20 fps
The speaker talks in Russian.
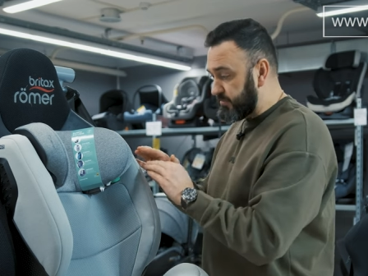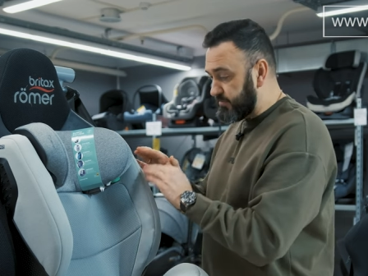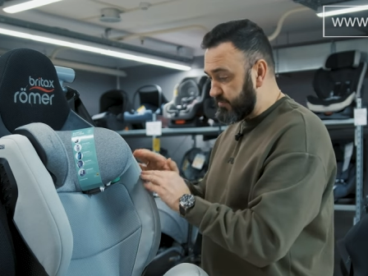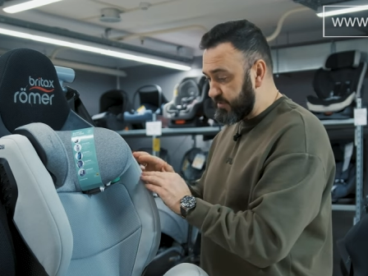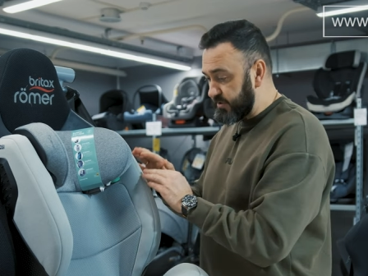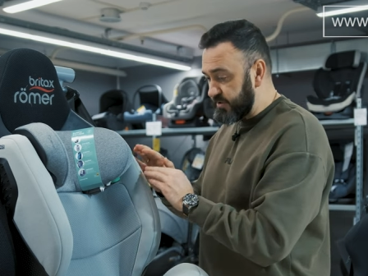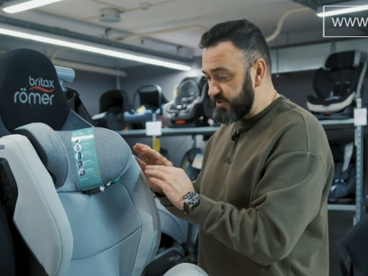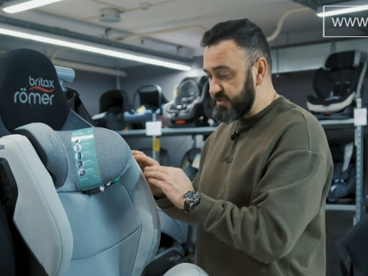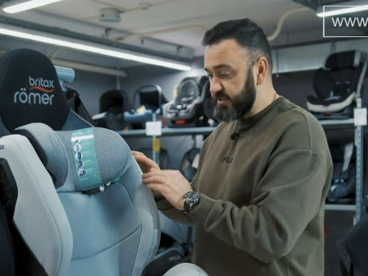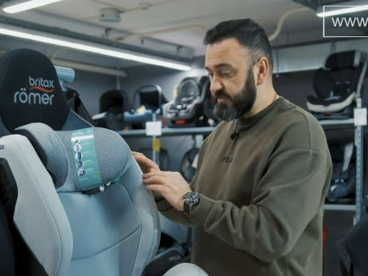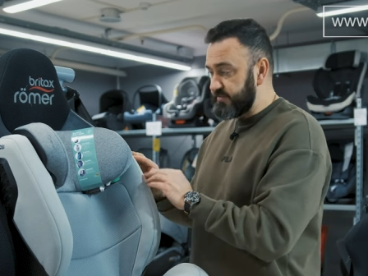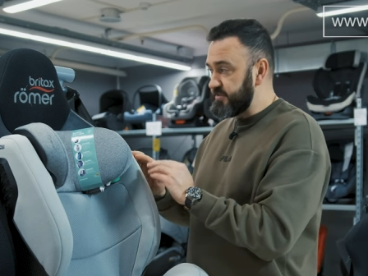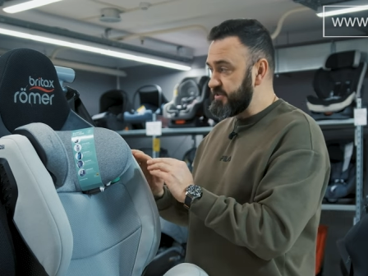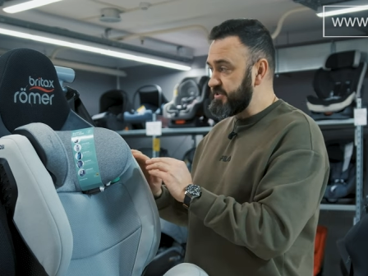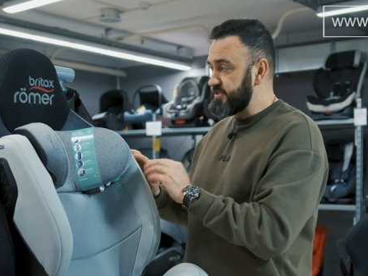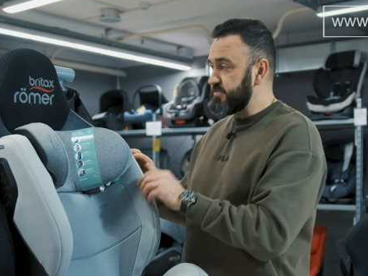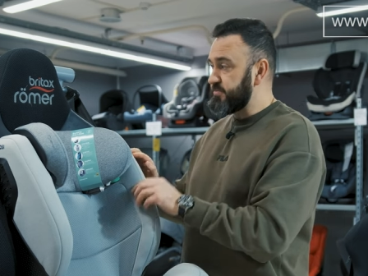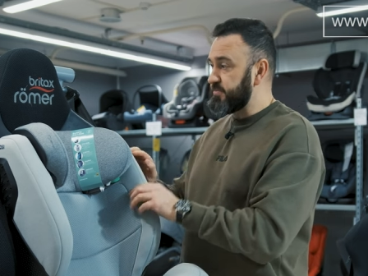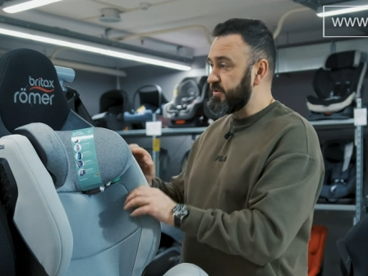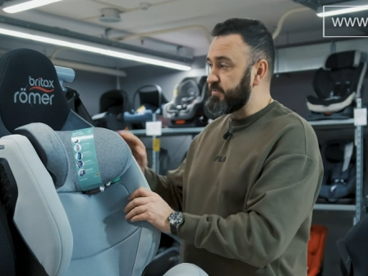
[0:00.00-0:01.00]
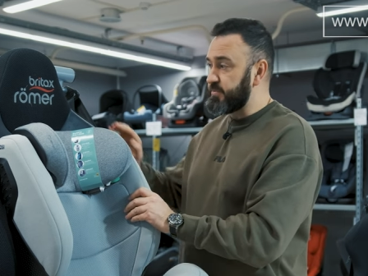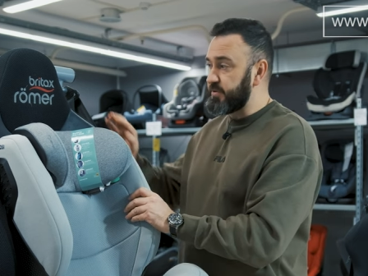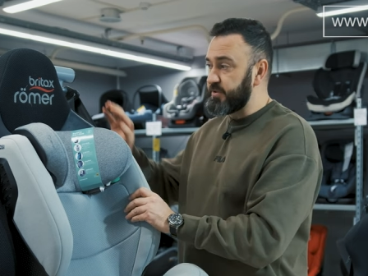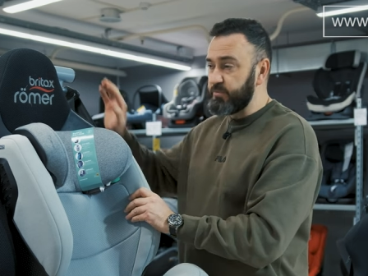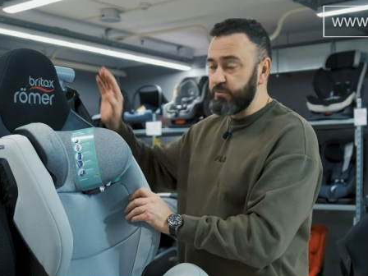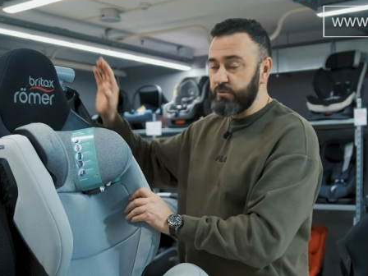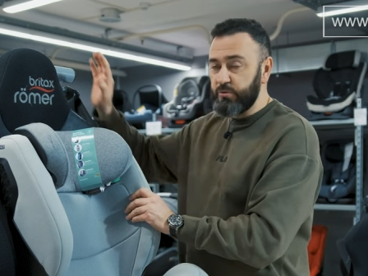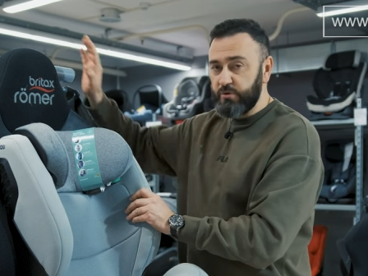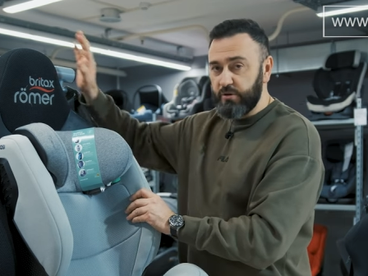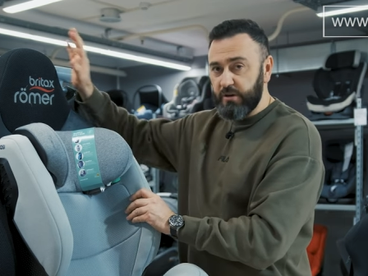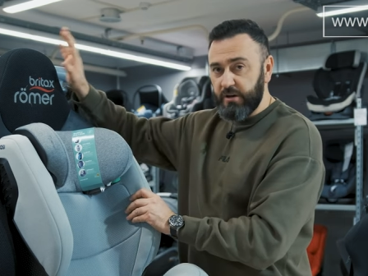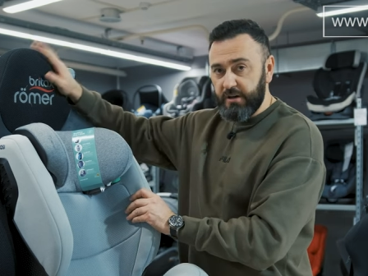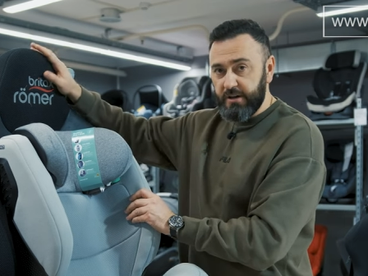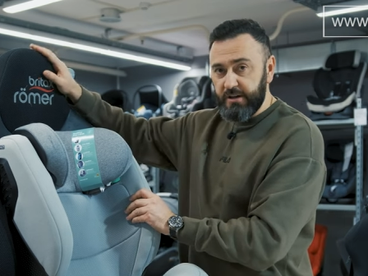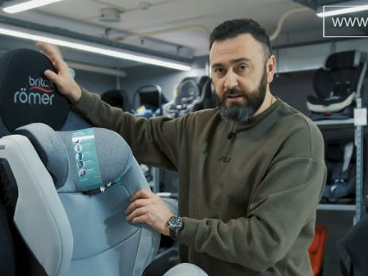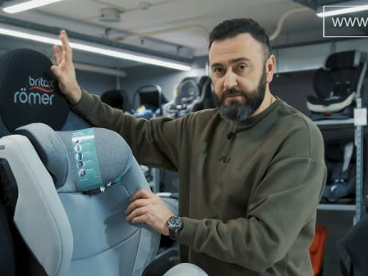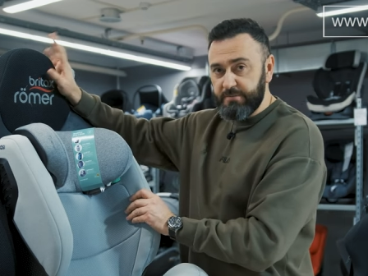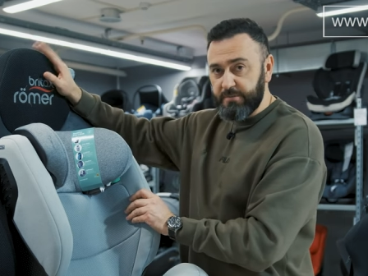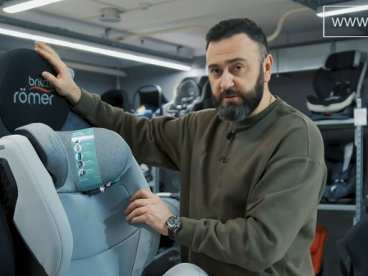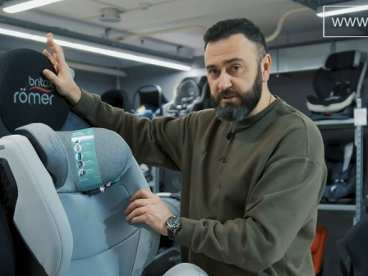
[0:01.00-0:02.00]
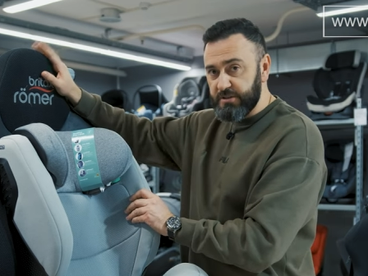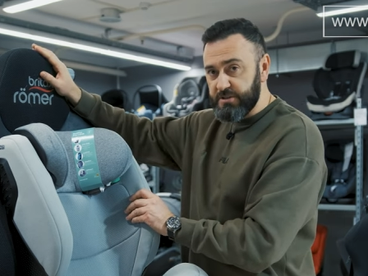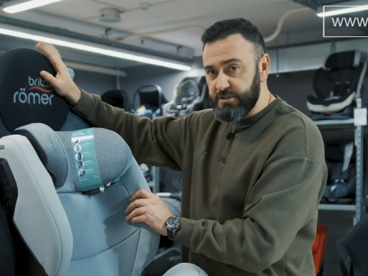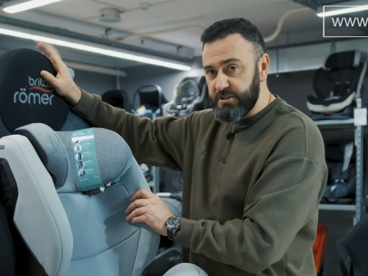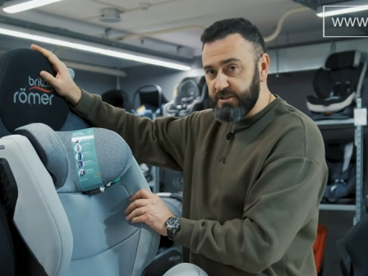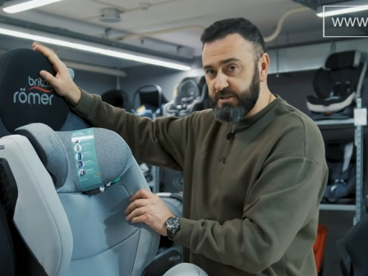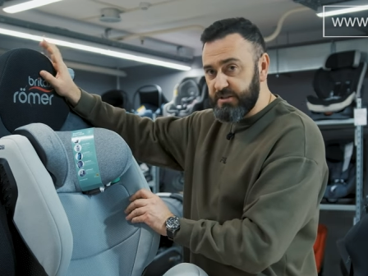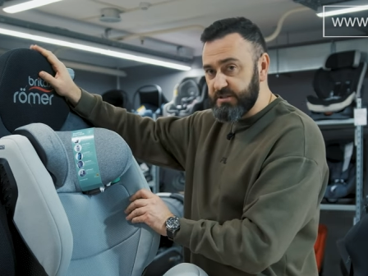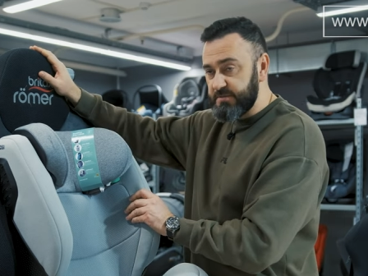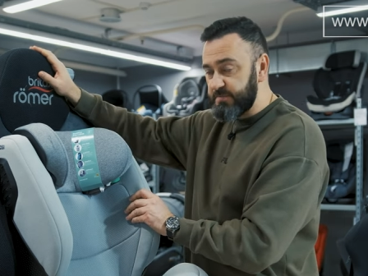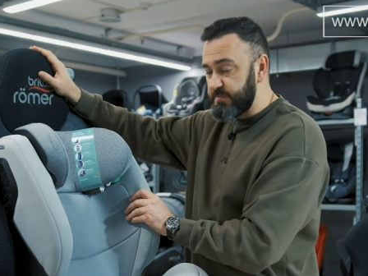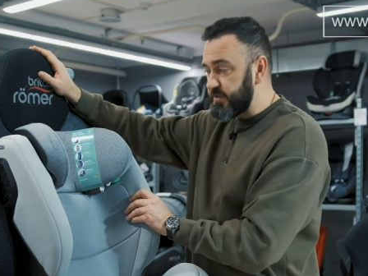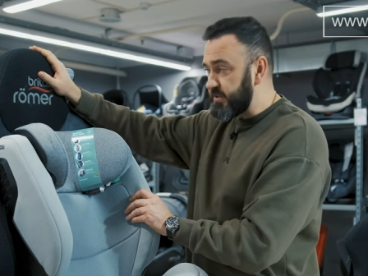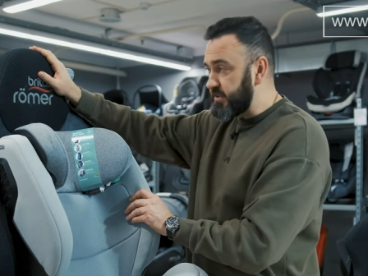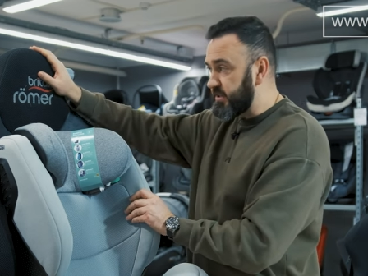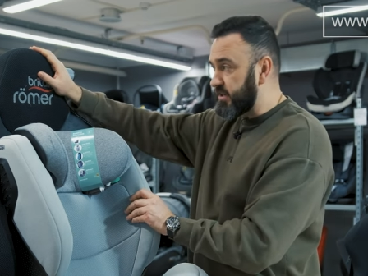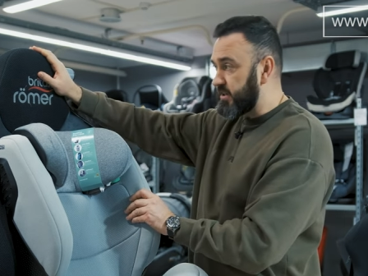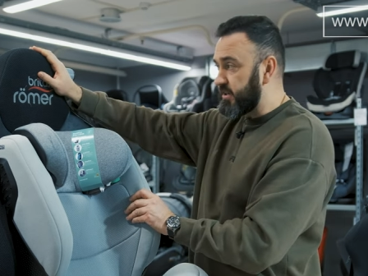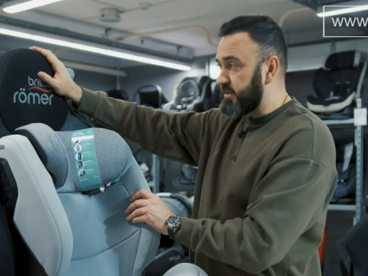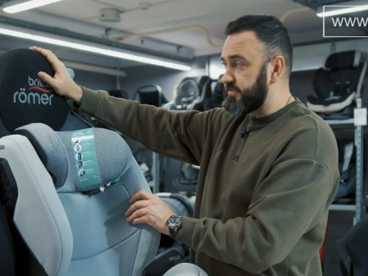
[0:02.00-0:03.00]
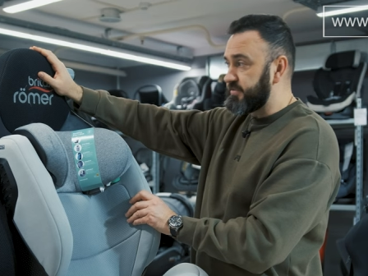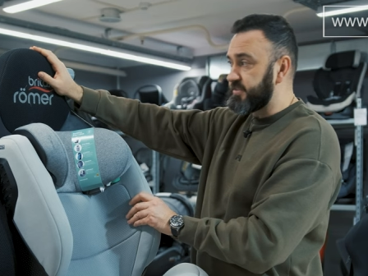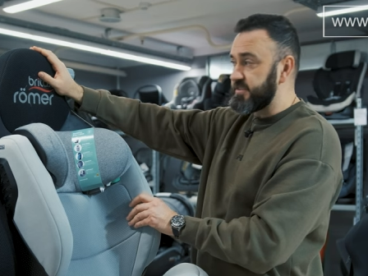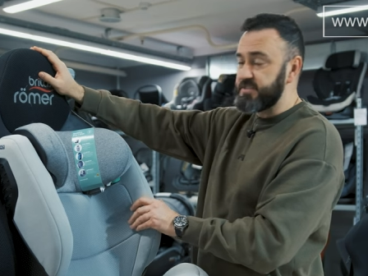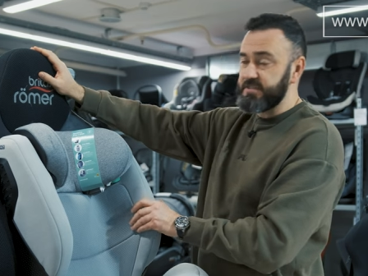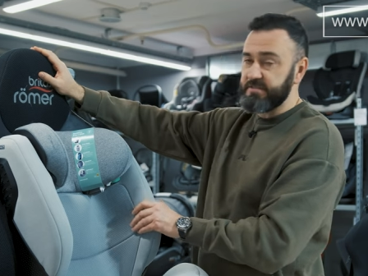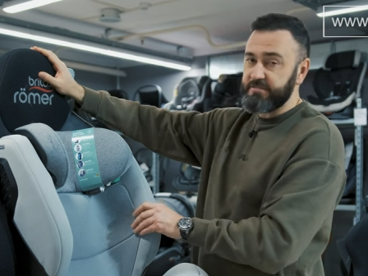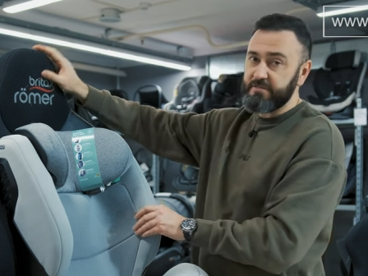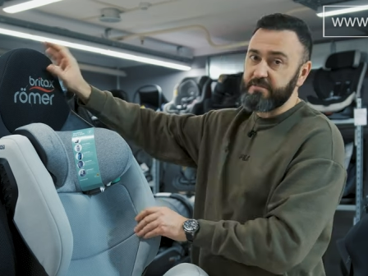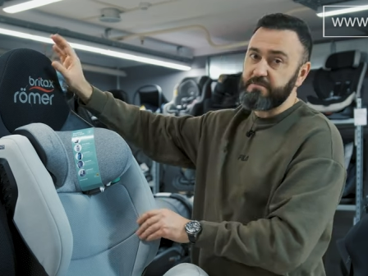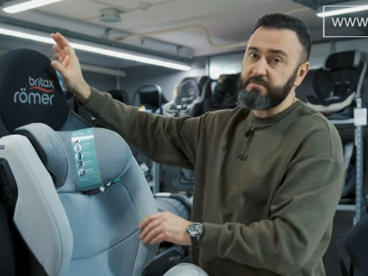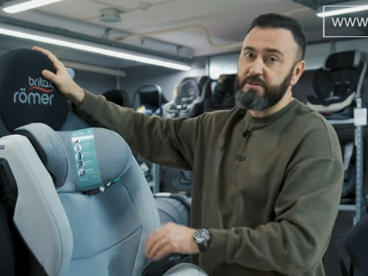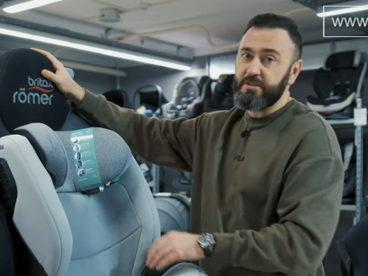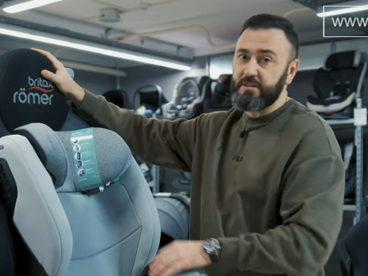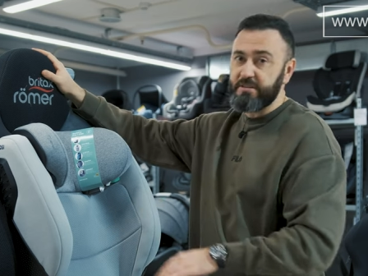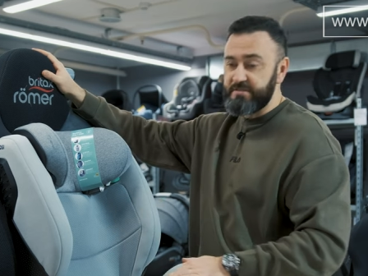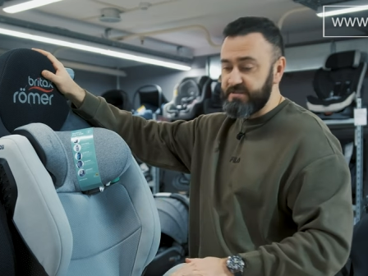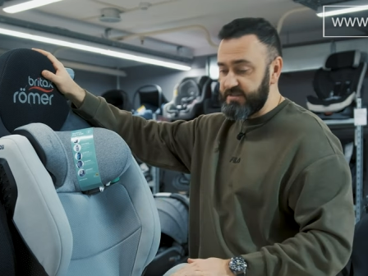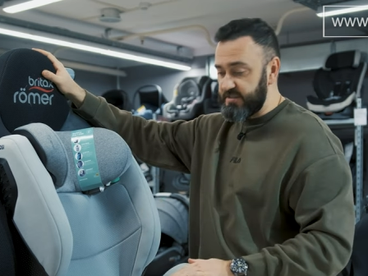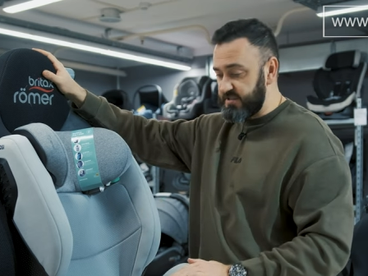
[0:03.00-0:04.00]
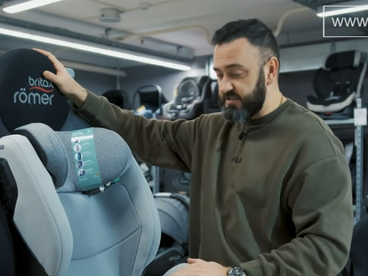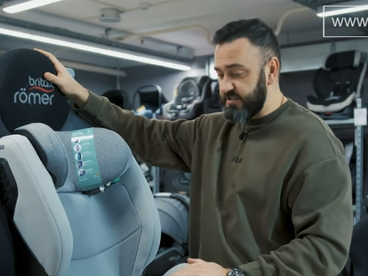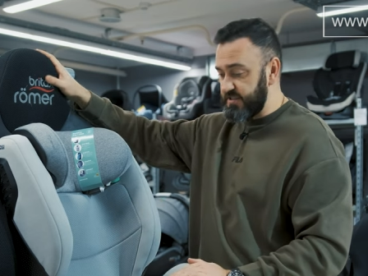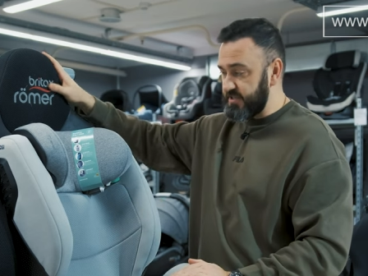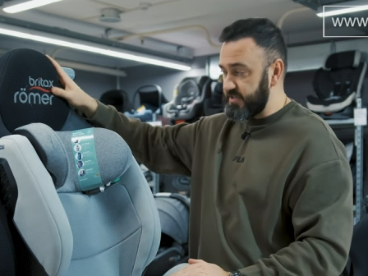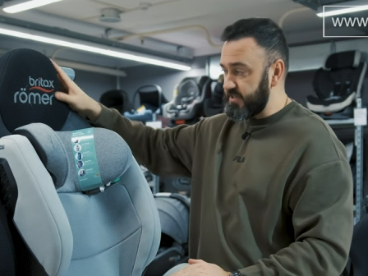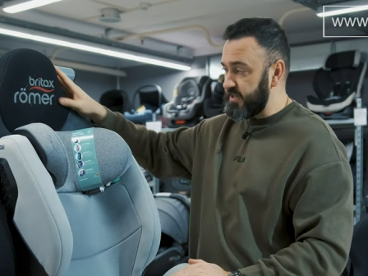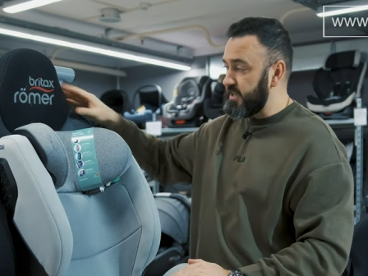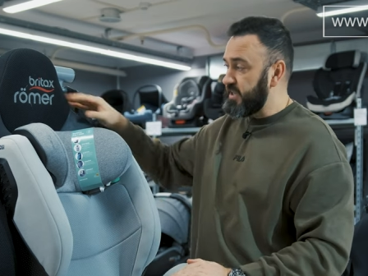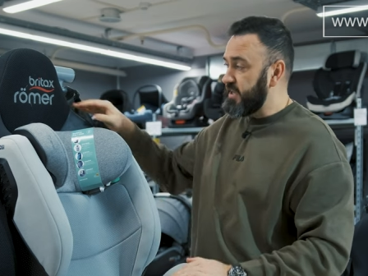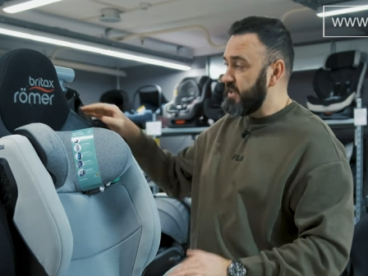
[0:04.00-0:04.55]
мы зависим напрямую от положения спинки автомобильного сиденья.